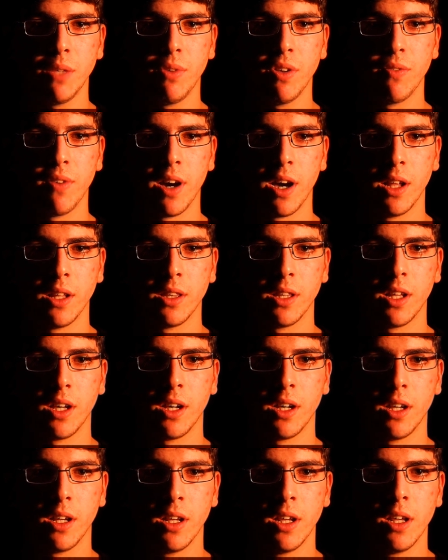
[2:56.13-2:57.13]
sì di
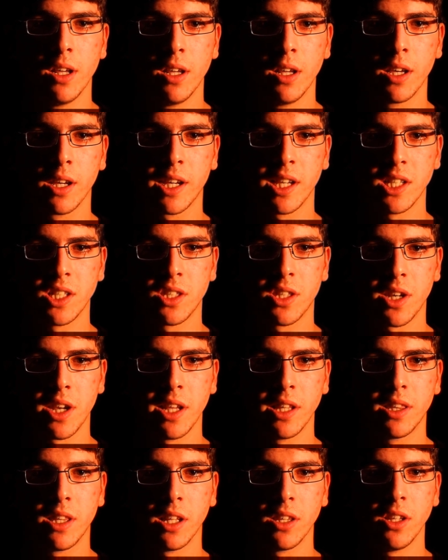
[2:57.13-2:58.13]
vivanda,
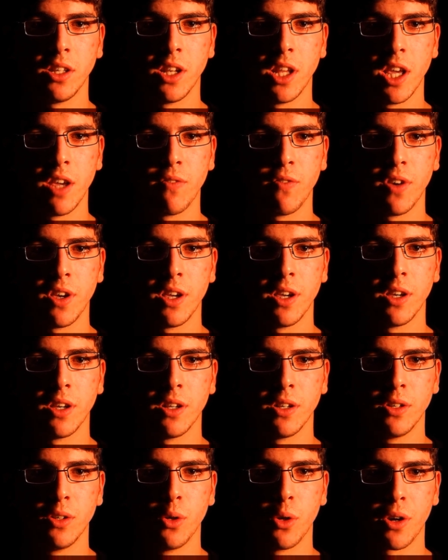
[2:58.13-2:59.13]
che stretta di
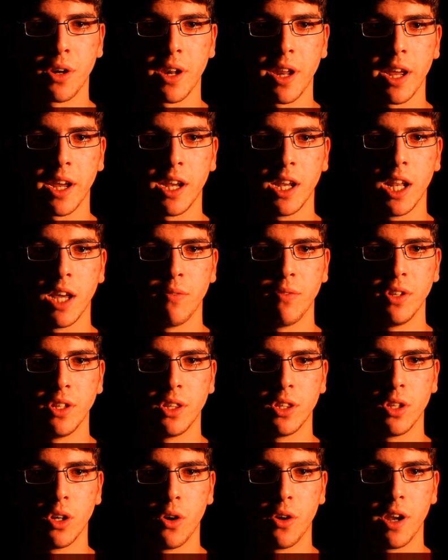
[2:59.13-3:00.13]
neve non rechi
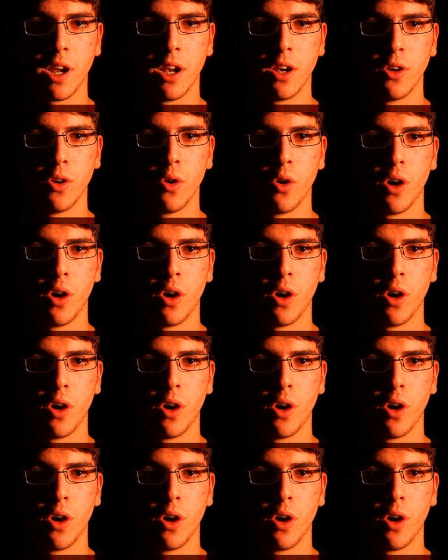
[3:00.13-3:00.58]
la vittoria al